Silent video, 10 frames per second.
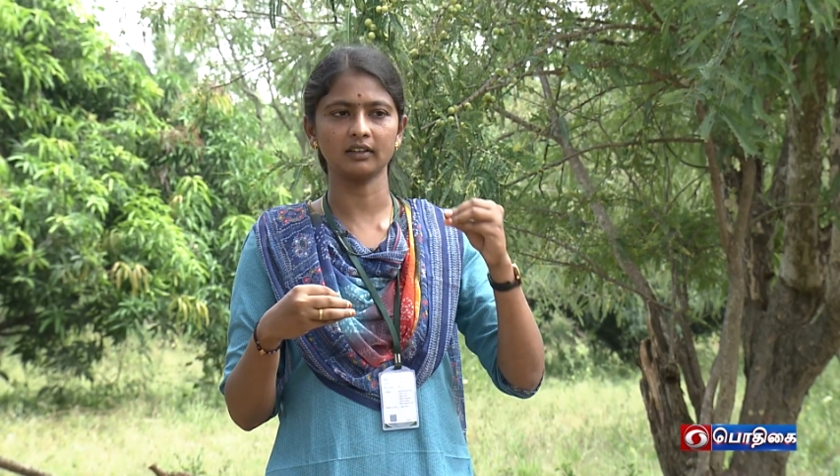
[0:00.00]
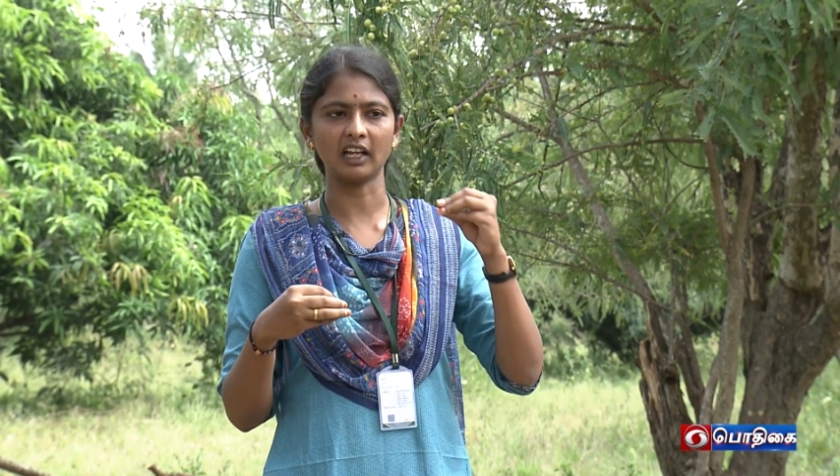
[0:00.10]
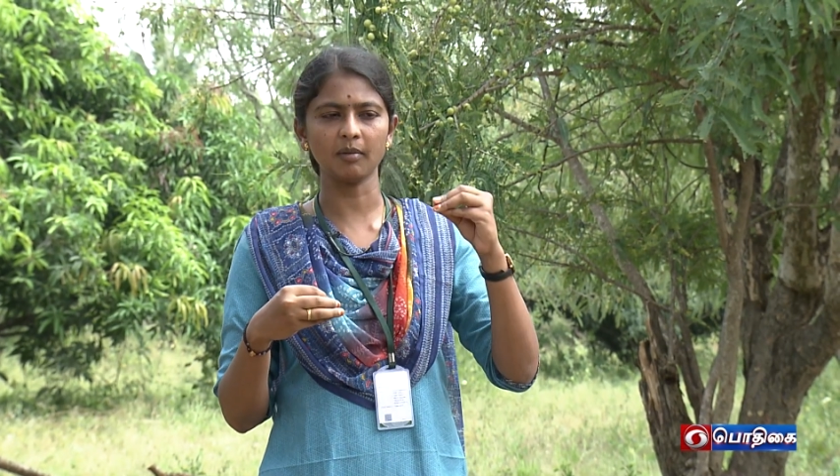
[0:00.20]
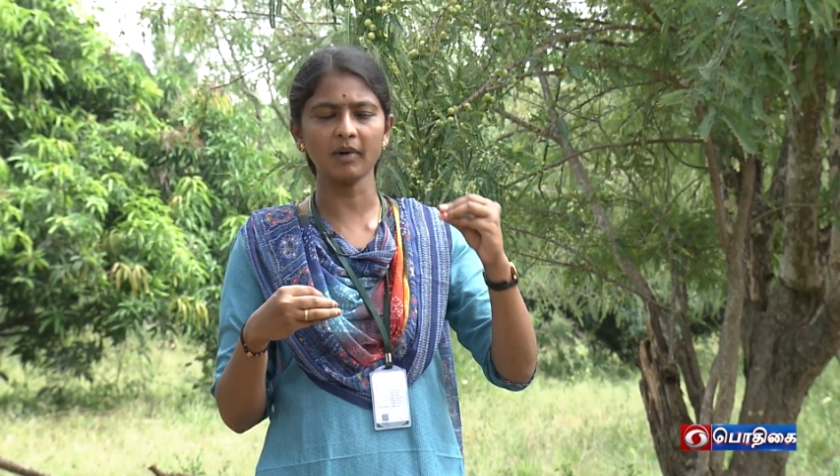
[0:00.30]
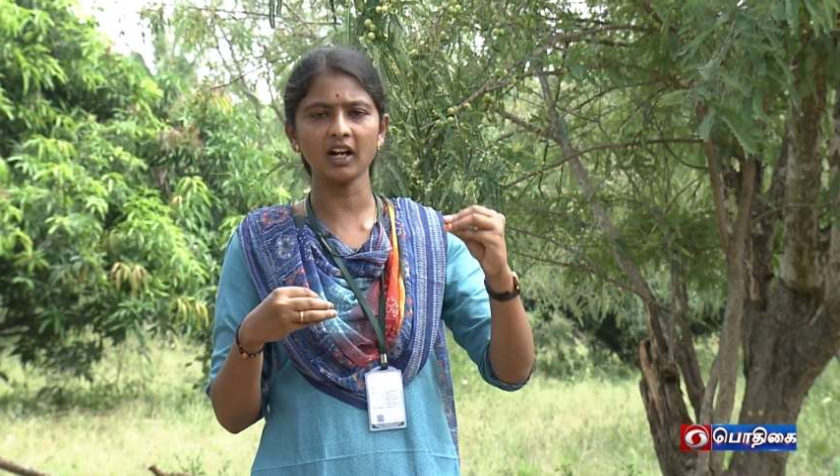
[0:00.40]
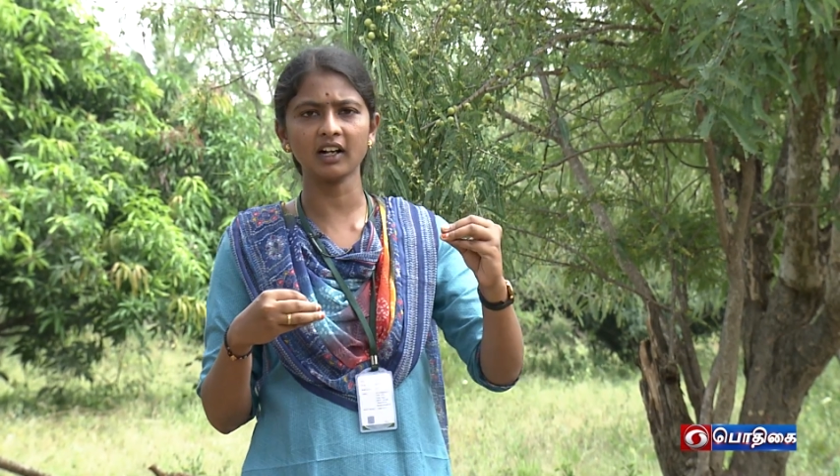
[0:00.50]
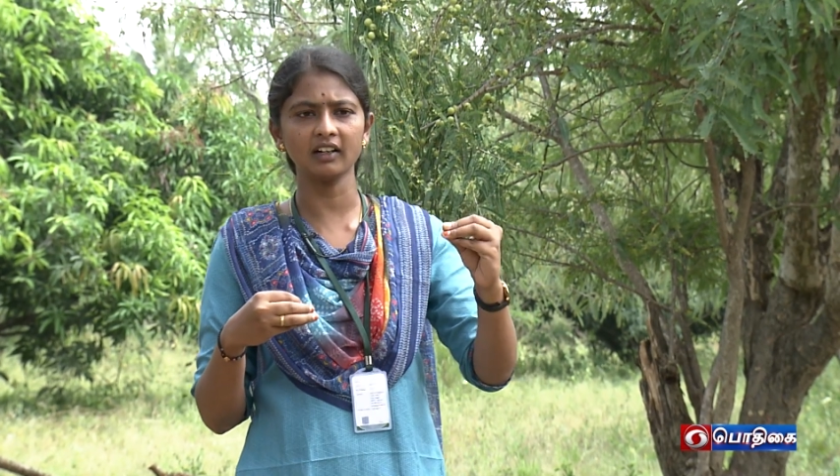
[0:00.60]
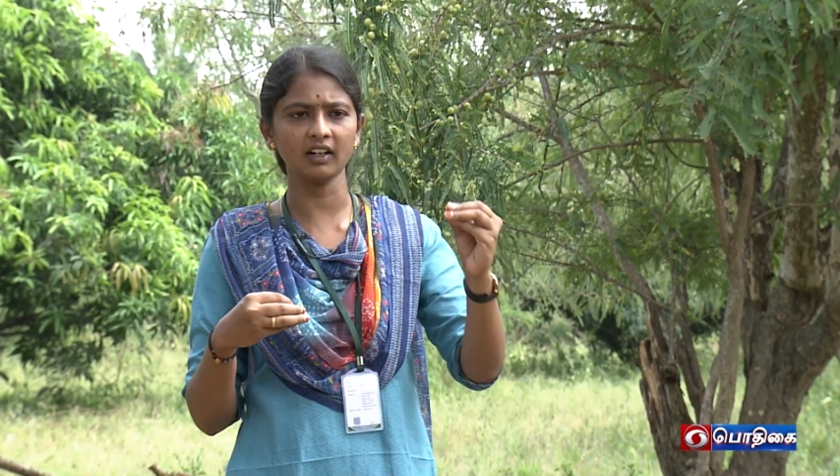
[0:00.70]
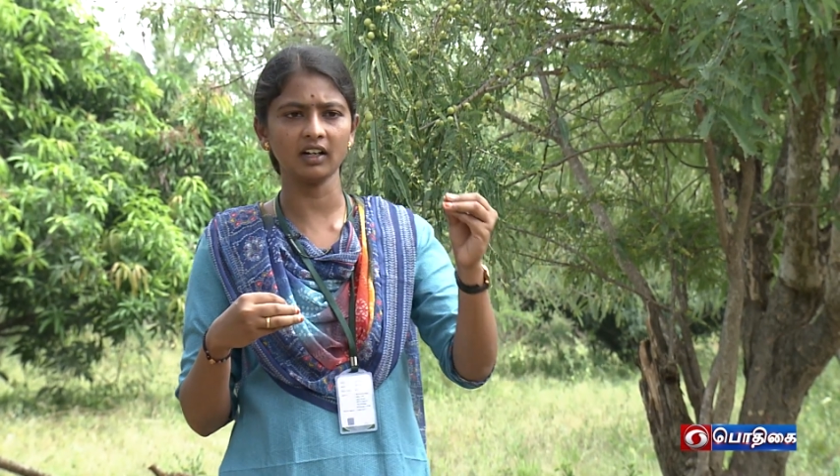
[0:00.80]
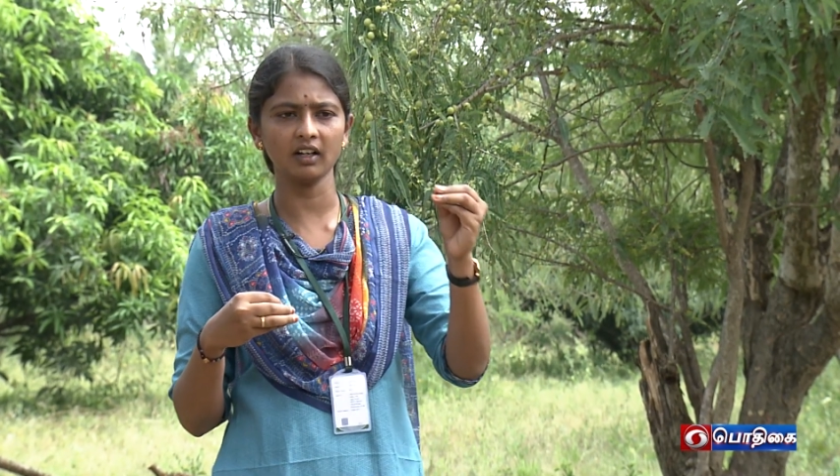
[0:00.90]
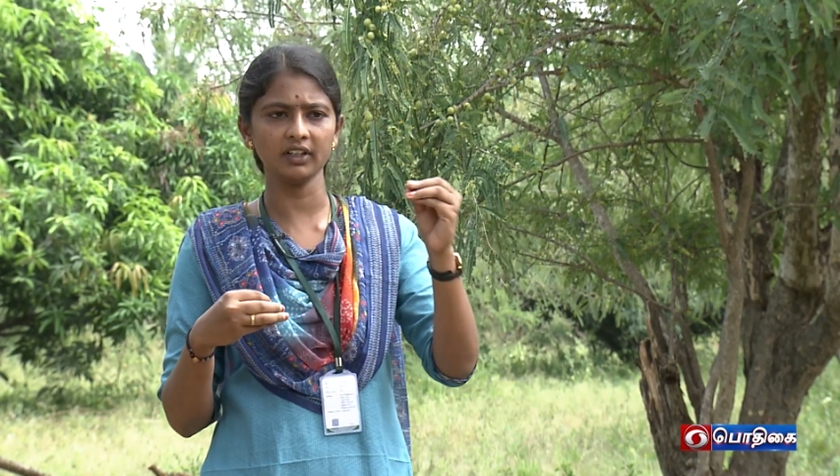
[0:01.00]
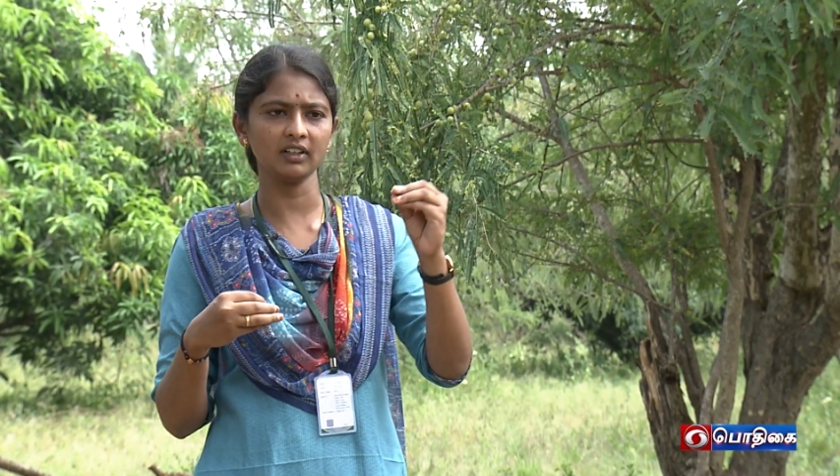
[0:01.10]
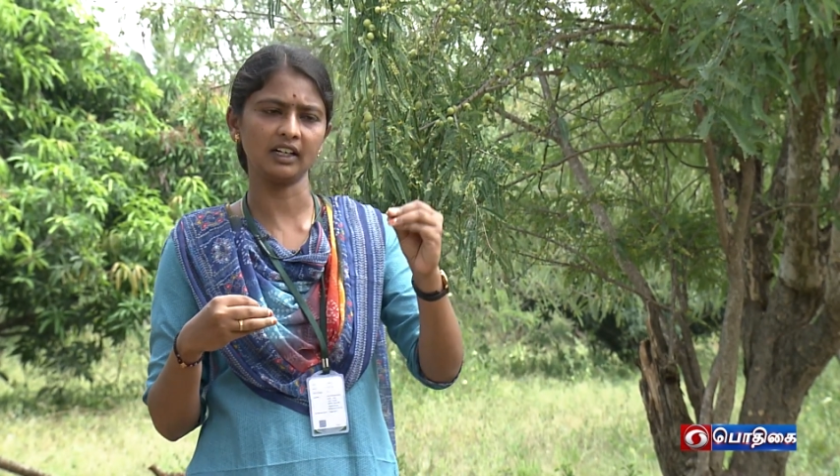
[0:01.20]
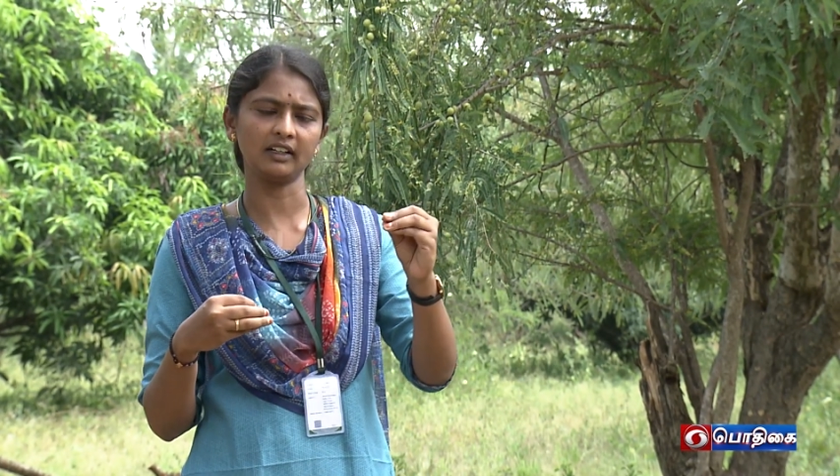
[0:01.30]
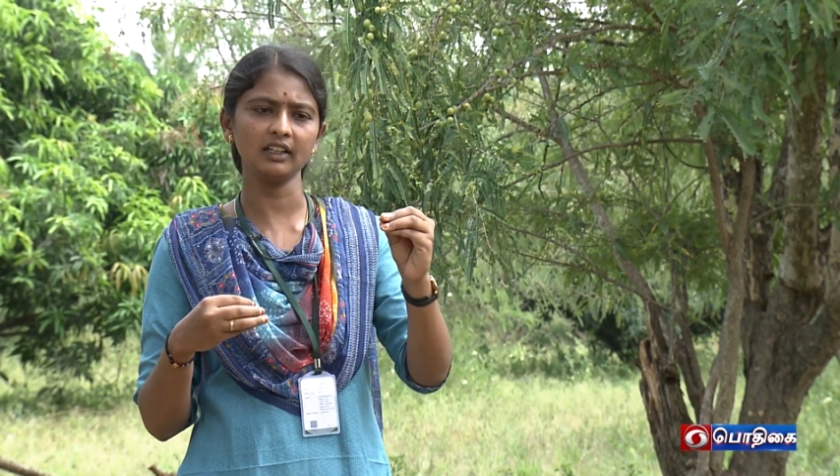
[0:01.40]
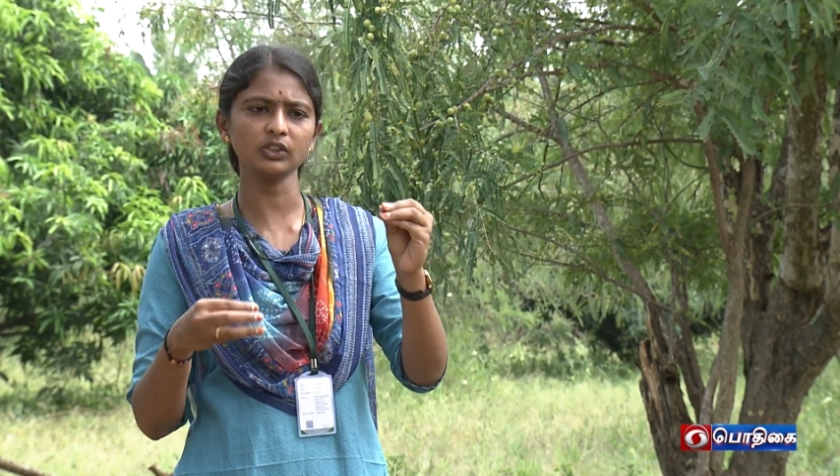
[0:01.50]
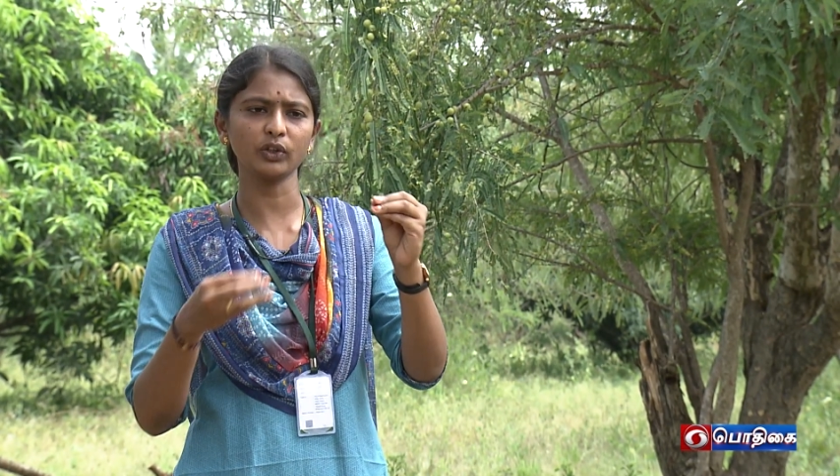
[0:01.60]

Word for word: தரமான கன்றுகளை வந்து நட்டு